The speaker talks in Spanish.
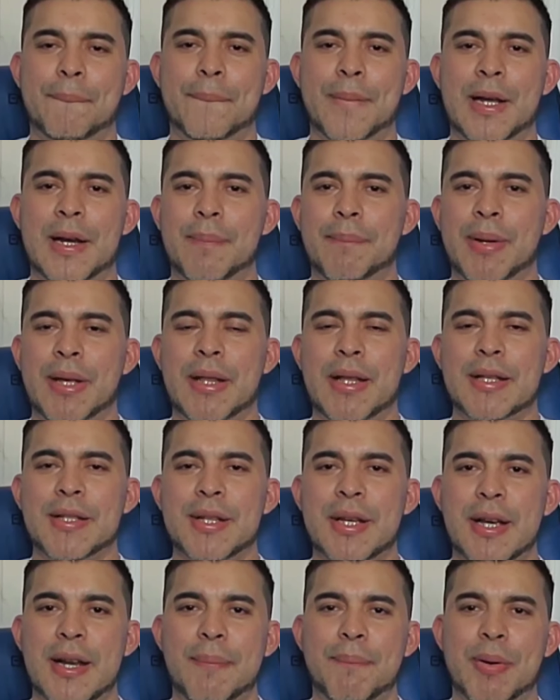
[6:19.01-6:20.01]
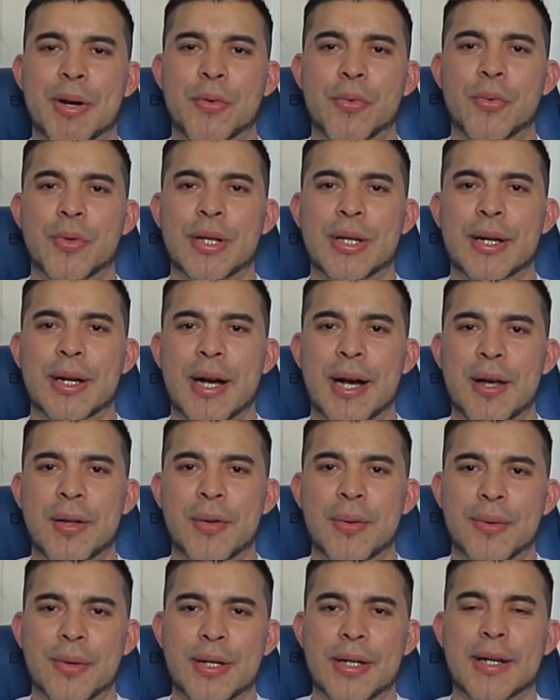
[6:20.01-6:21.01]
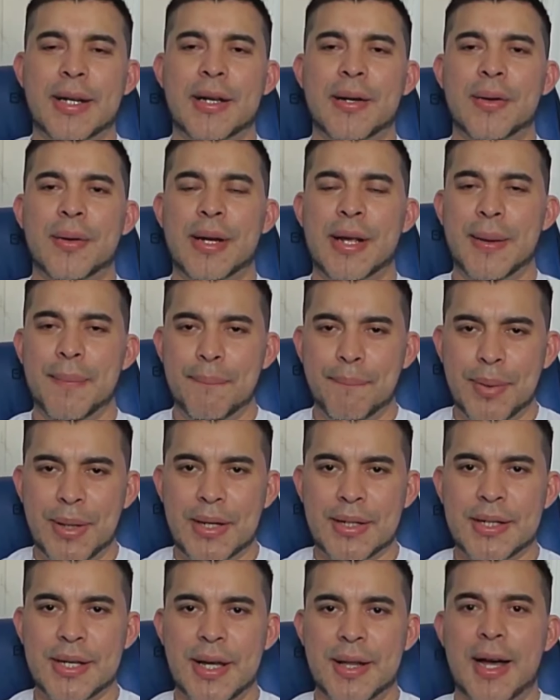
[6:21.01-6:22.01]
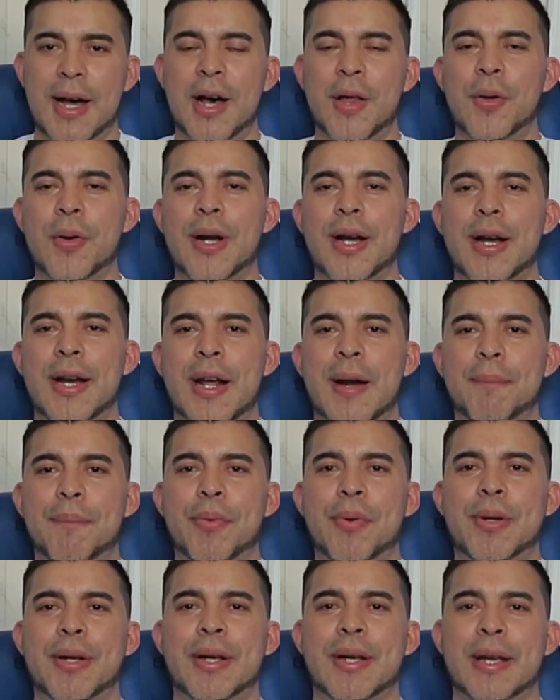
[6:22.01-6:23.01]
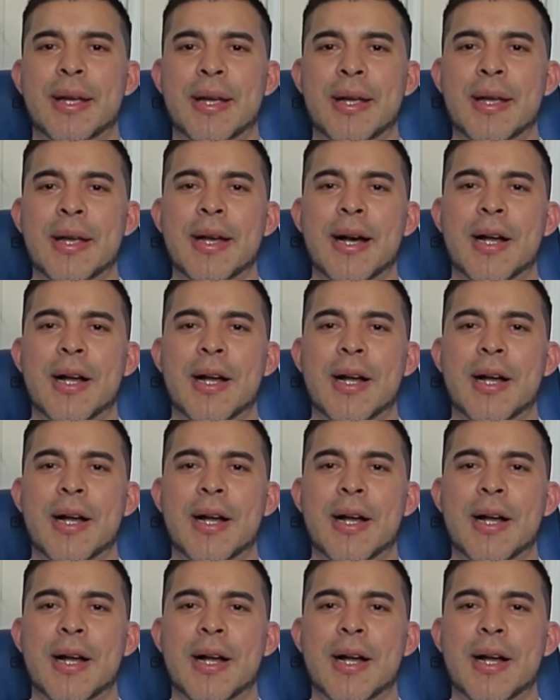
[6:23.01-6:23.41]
el Vida sea el perjudicado y que el Olimpia se ha dejado ganar porque